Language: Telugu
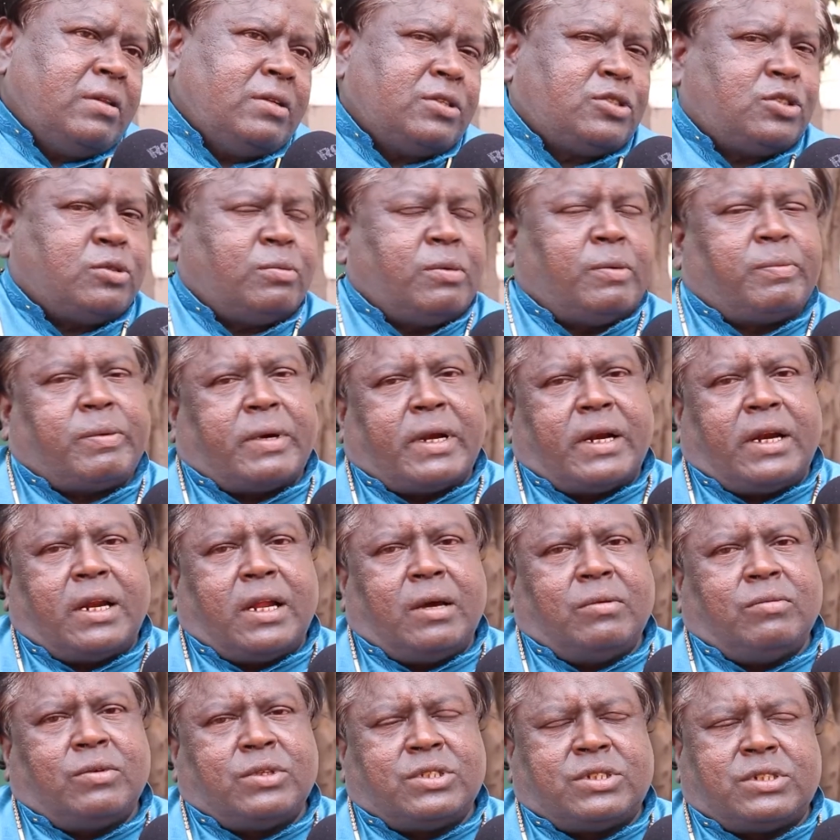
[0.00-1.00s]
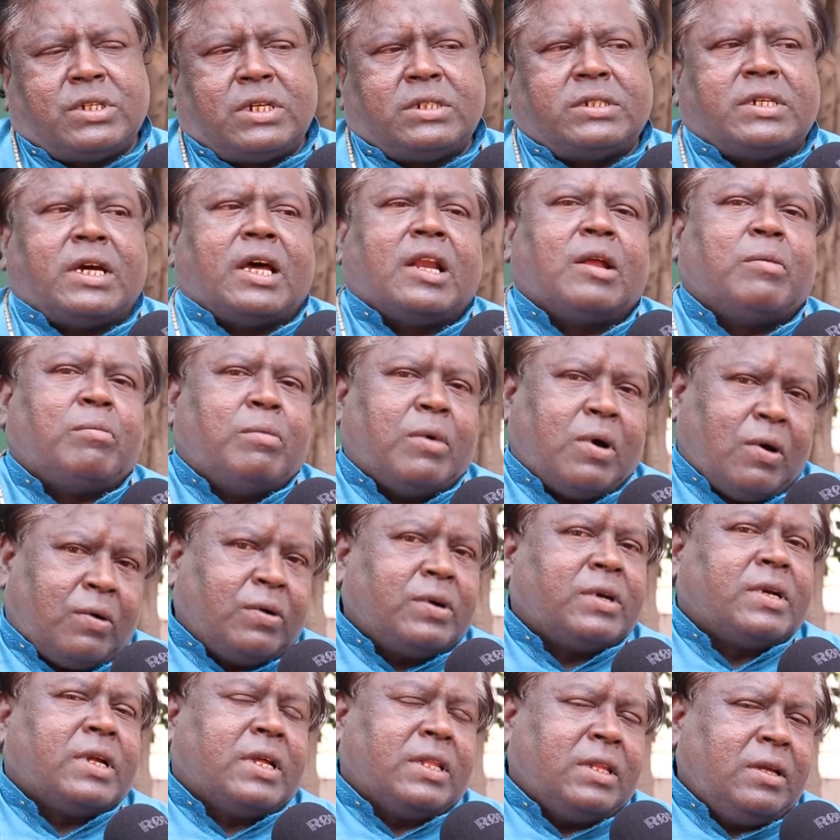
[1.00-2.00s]
ఇది శుభపరిణామం వస్తే చాలా
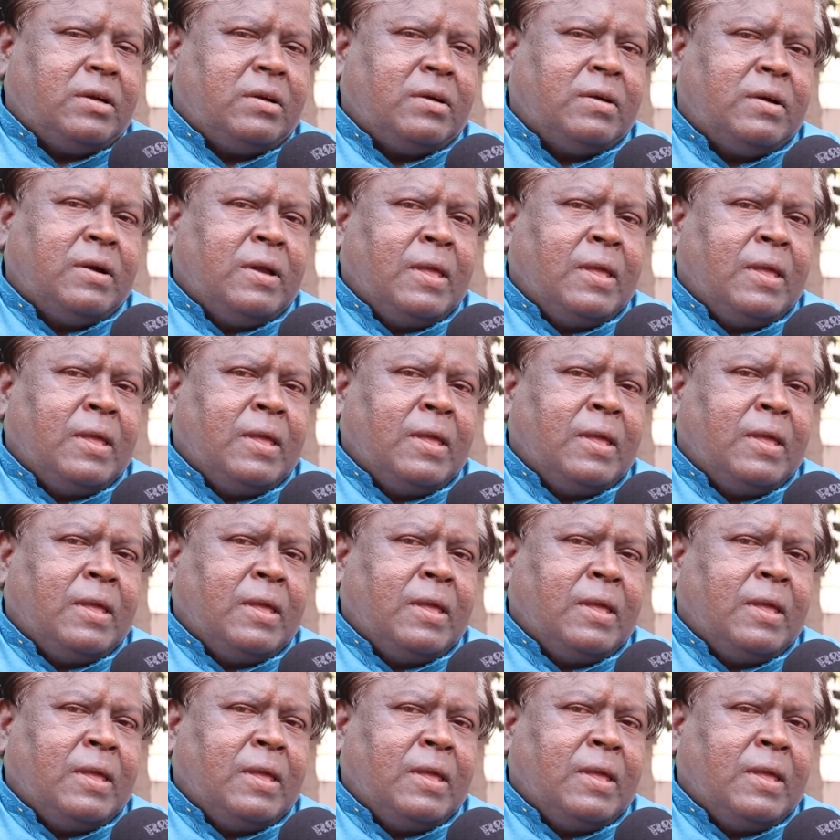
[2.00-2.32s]
బాగుంటుంది